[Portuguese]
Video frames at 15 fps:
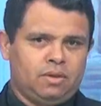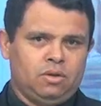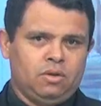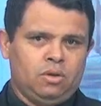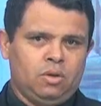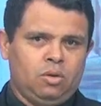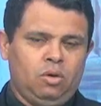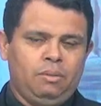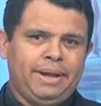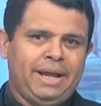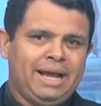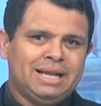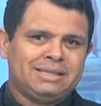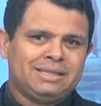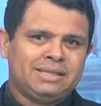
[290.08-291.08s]

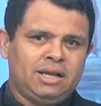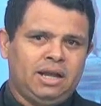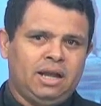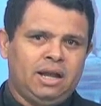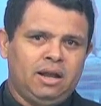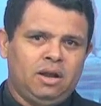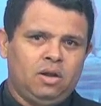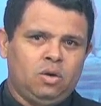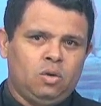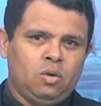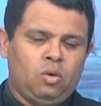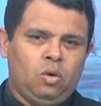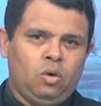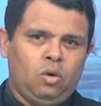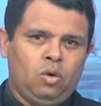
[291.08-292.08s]
começa
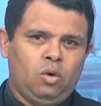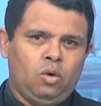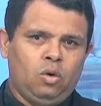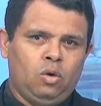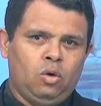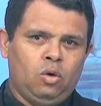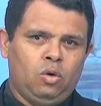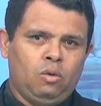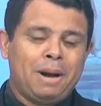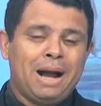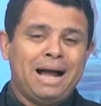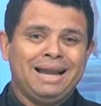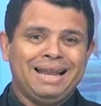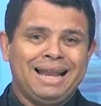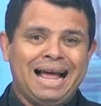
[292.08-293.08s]
com
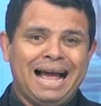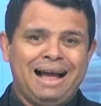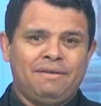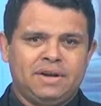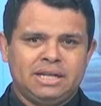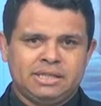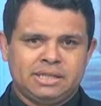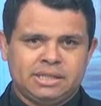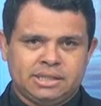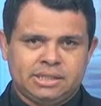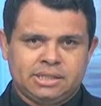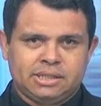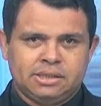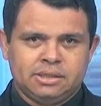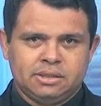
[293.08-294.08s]

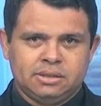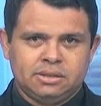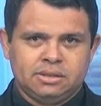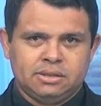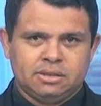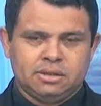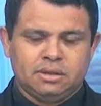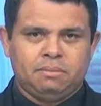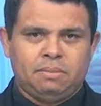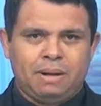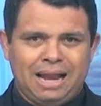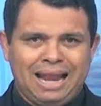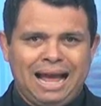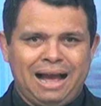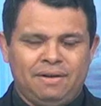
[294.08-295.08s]
palavras,
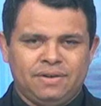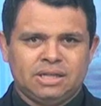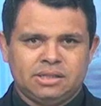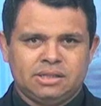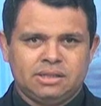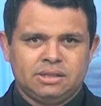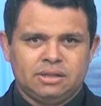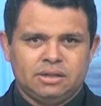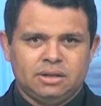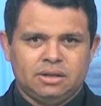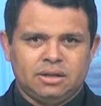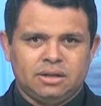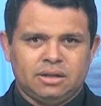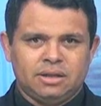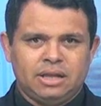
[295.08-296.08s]
palavras,
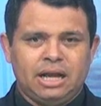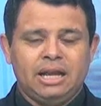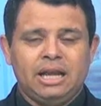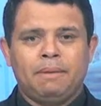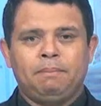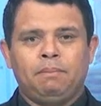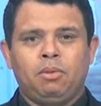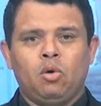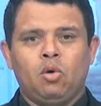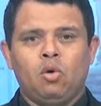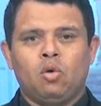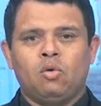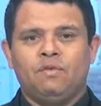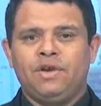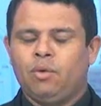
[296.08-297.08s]
daí a
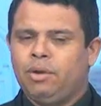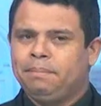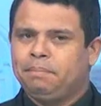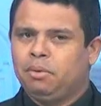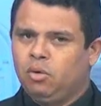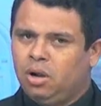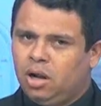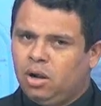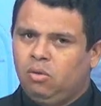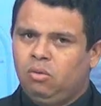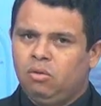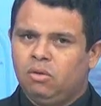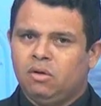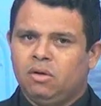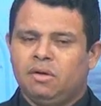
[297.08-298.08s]
pouco vem um
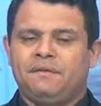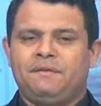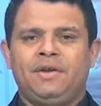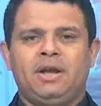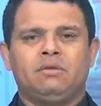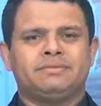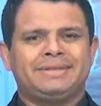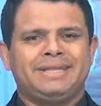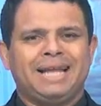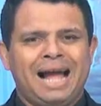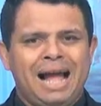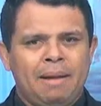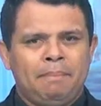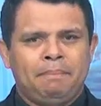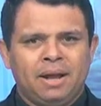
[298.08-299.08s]
empurrão, vem um
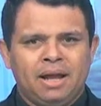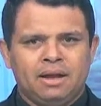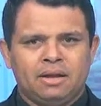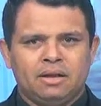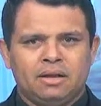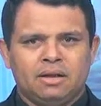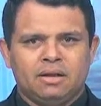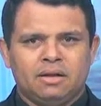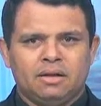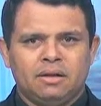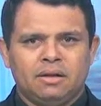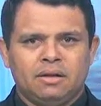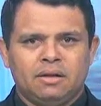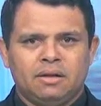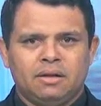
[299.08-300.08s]
tapa,
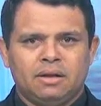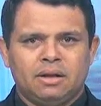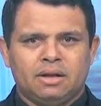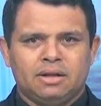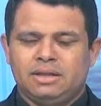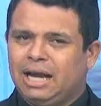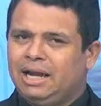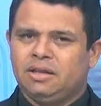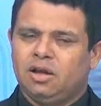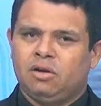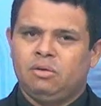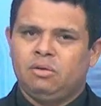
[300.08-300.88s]
daí então,